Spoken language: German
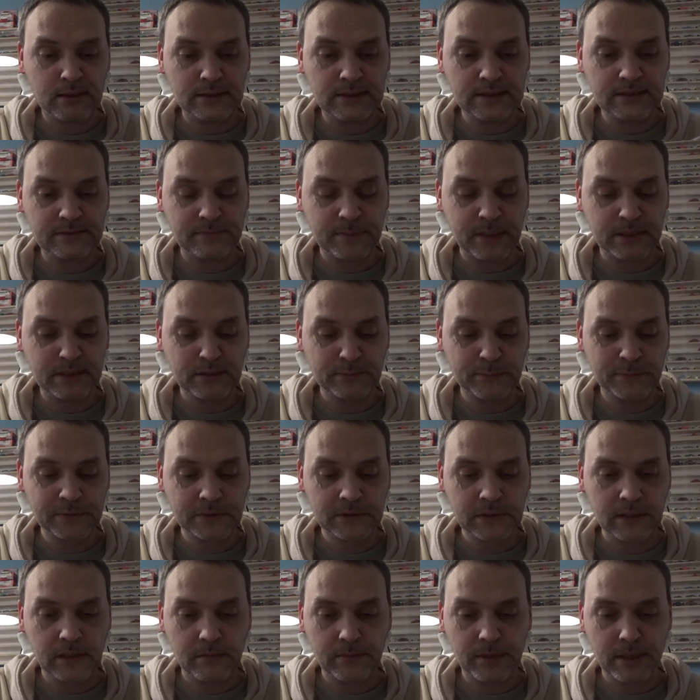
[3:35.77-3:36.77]
diesmal eine
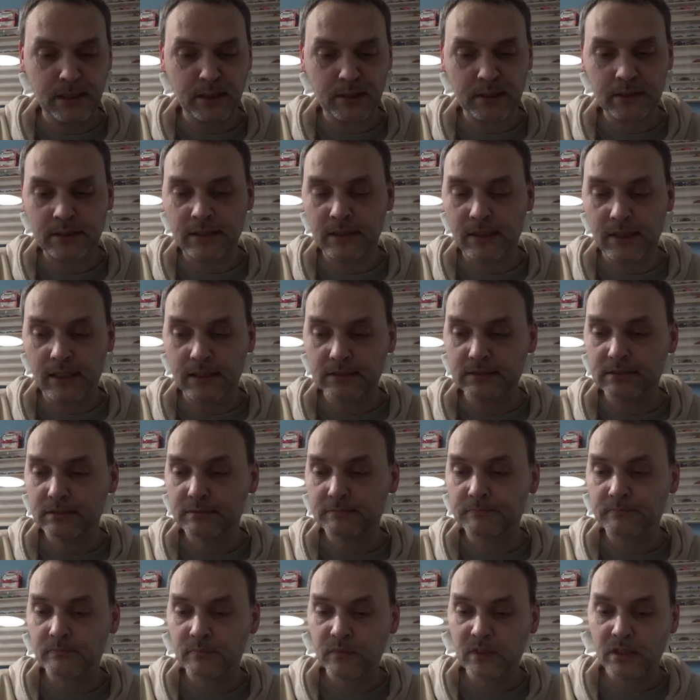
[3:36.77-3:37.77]
wunderbare Karte.
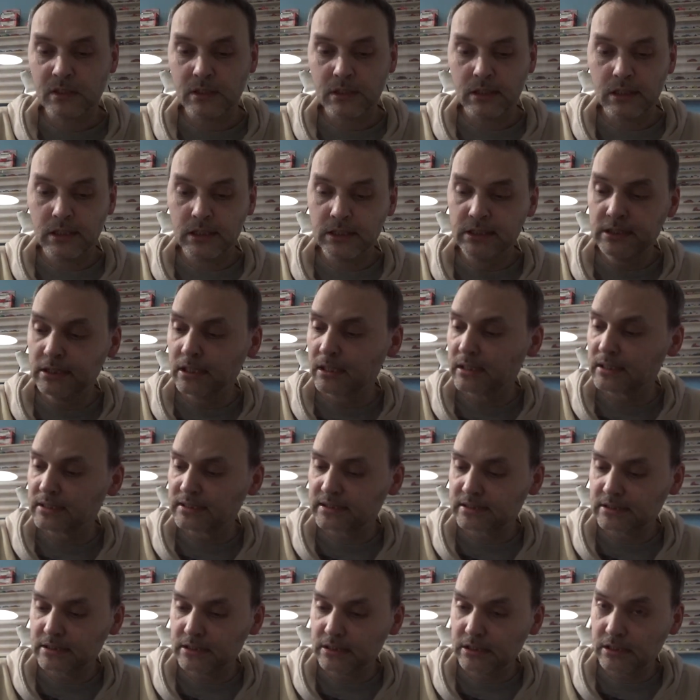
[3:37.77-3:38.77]
Hier
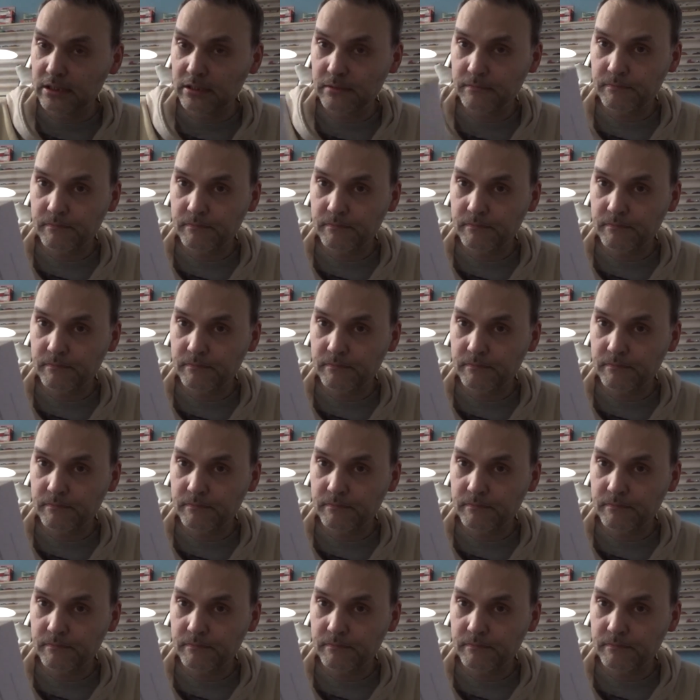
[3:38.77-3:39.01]
ist die